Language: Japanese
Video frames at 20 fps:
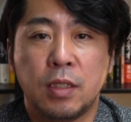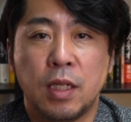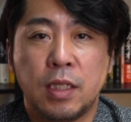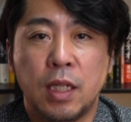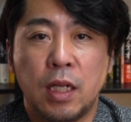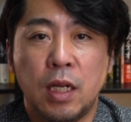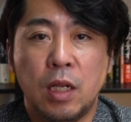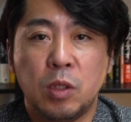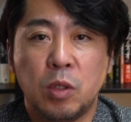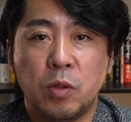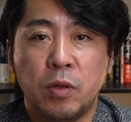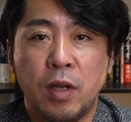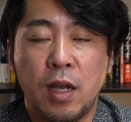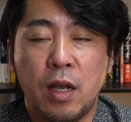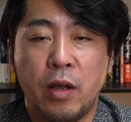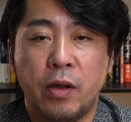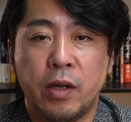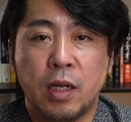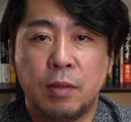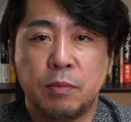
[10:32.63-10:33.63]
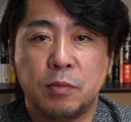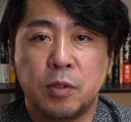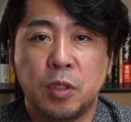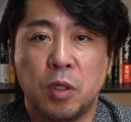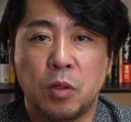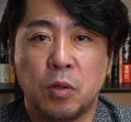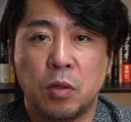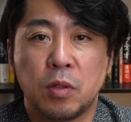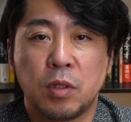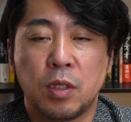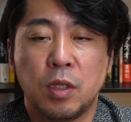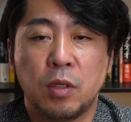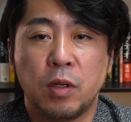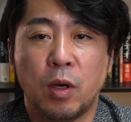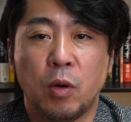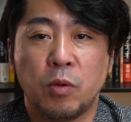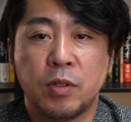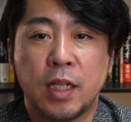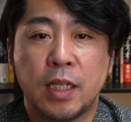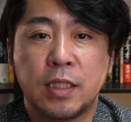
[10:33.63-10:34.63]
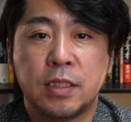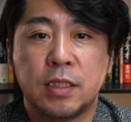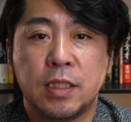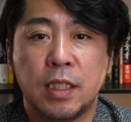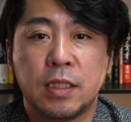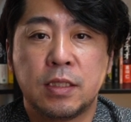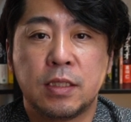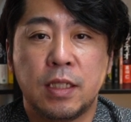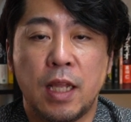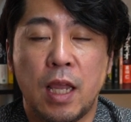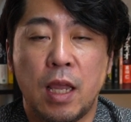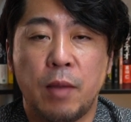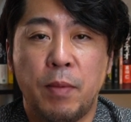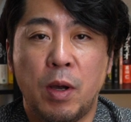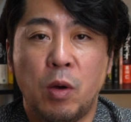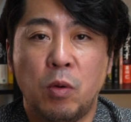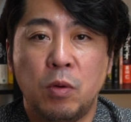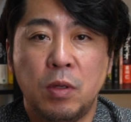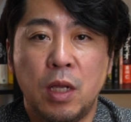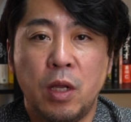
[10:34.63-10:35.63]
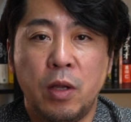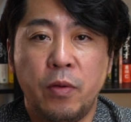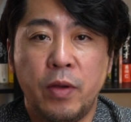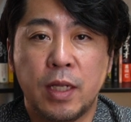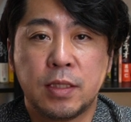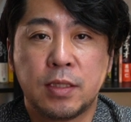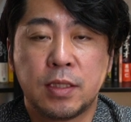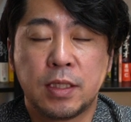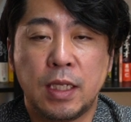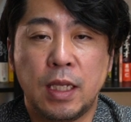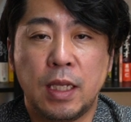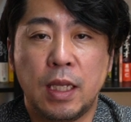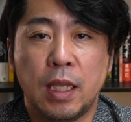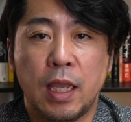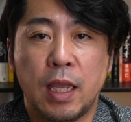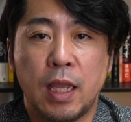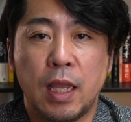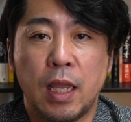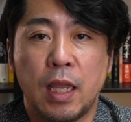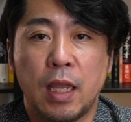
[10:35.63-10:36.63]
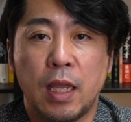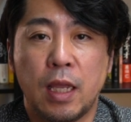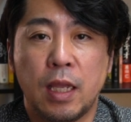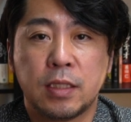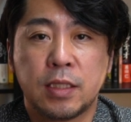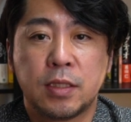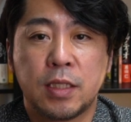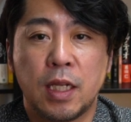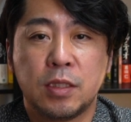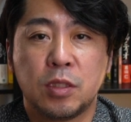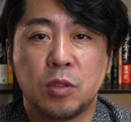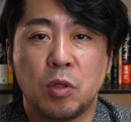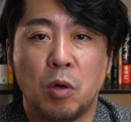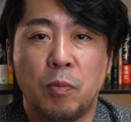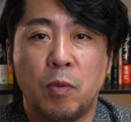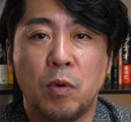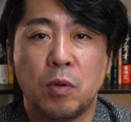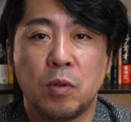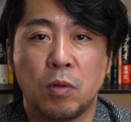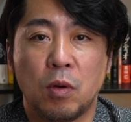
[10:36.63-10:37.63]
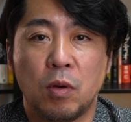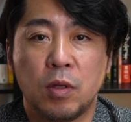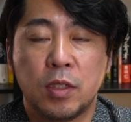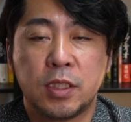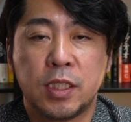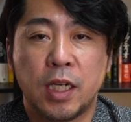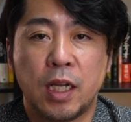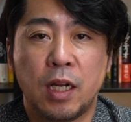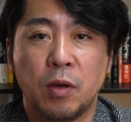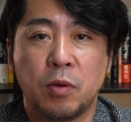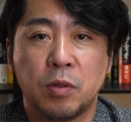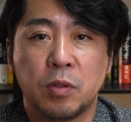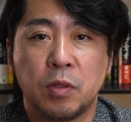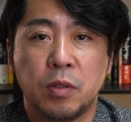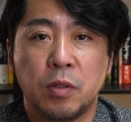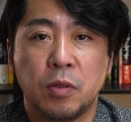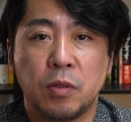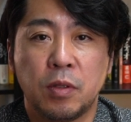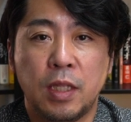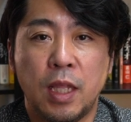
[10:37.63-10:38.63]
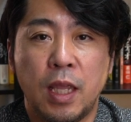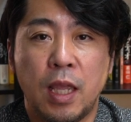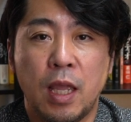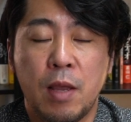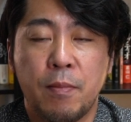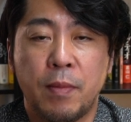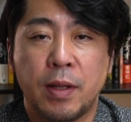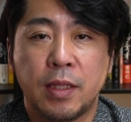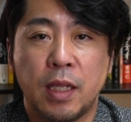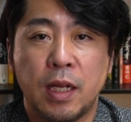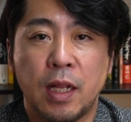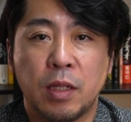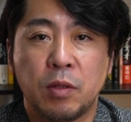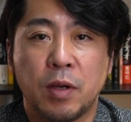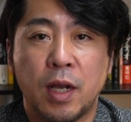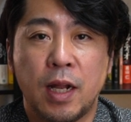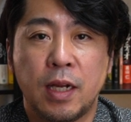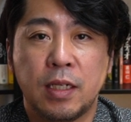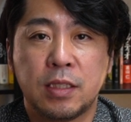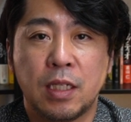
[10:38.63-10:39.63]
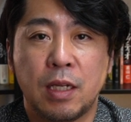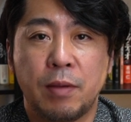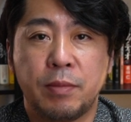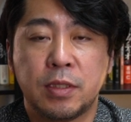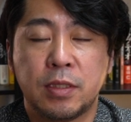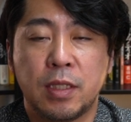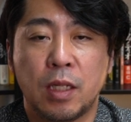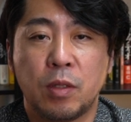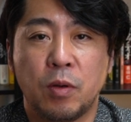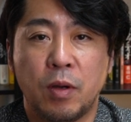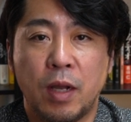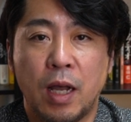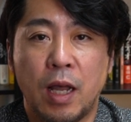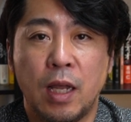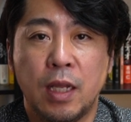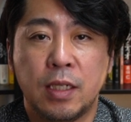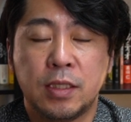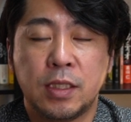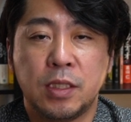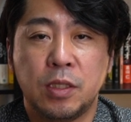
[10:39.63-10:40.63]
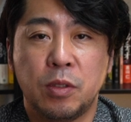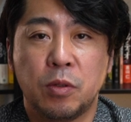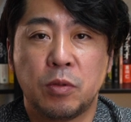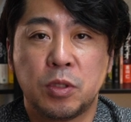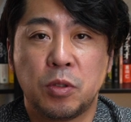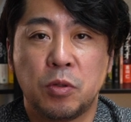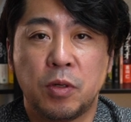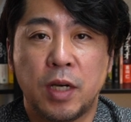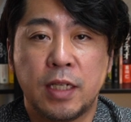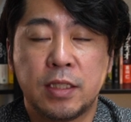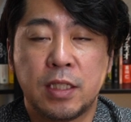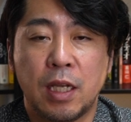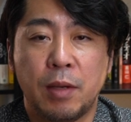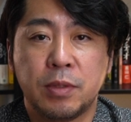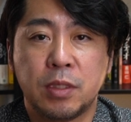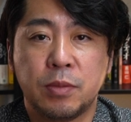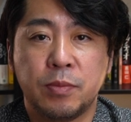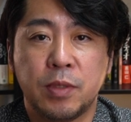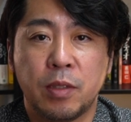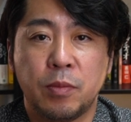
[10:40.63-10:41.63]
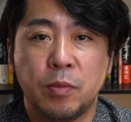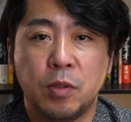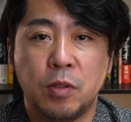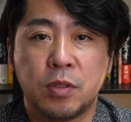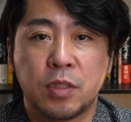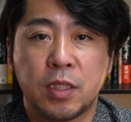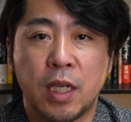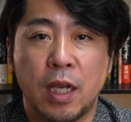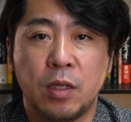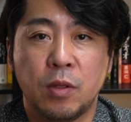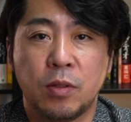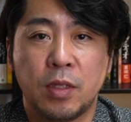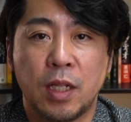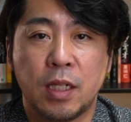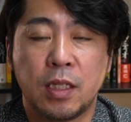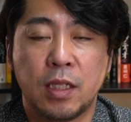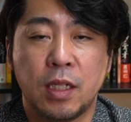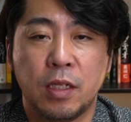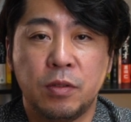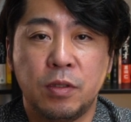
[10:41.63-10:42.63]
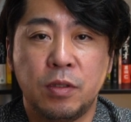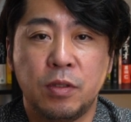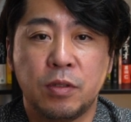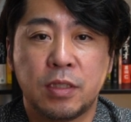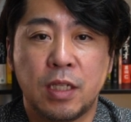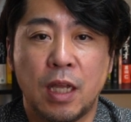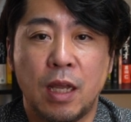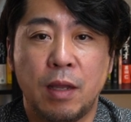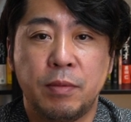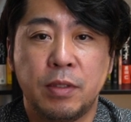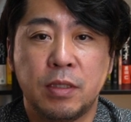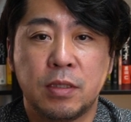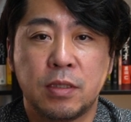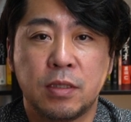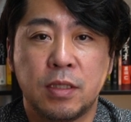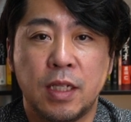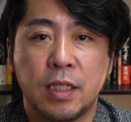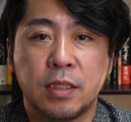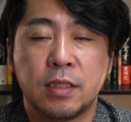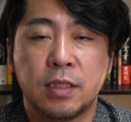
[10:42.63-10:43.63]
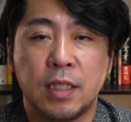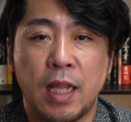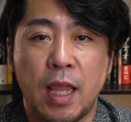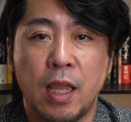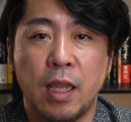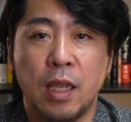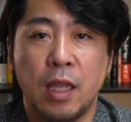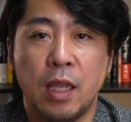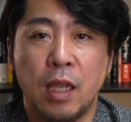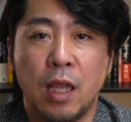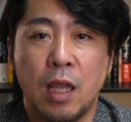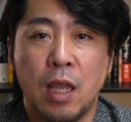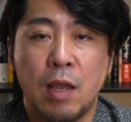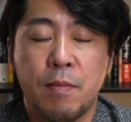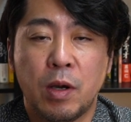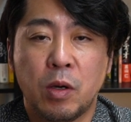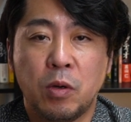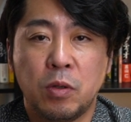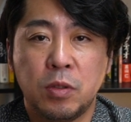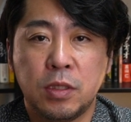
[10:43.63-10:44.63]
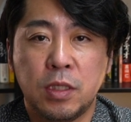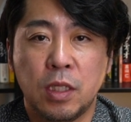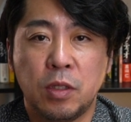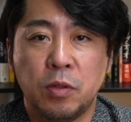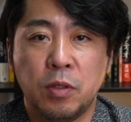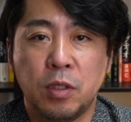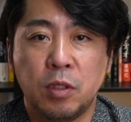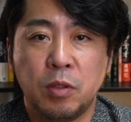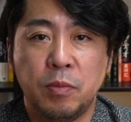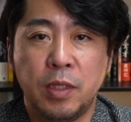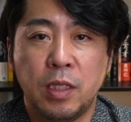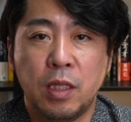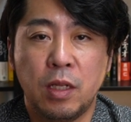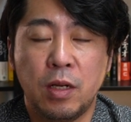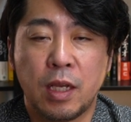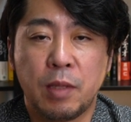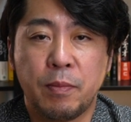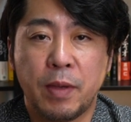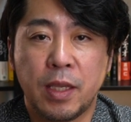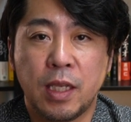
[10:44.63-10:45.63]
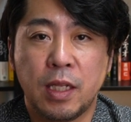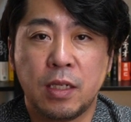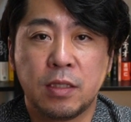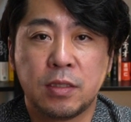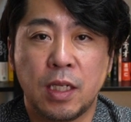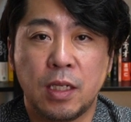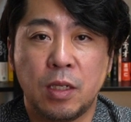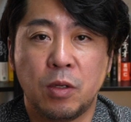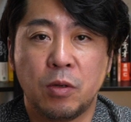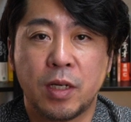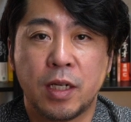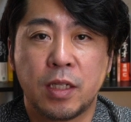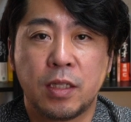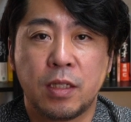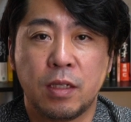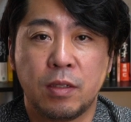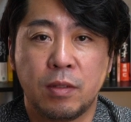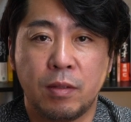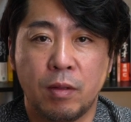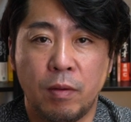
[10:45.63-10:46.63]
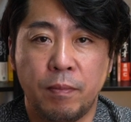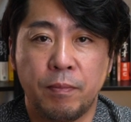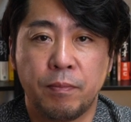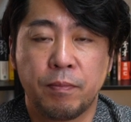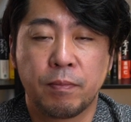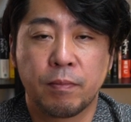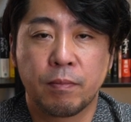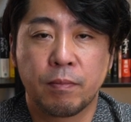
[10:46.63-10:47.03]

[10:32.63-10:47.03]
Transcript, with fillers: で、テナント側が無料っていうのは同じですね。まあ、オーナーは月、え35ポンド支払うことによって、まテナント管理サービスだとか、信用紹介サービスみたいなものを使えるようになってるっていうサービスですね。まあ、こうした取り組みっていうのが今イギリスで広がってると。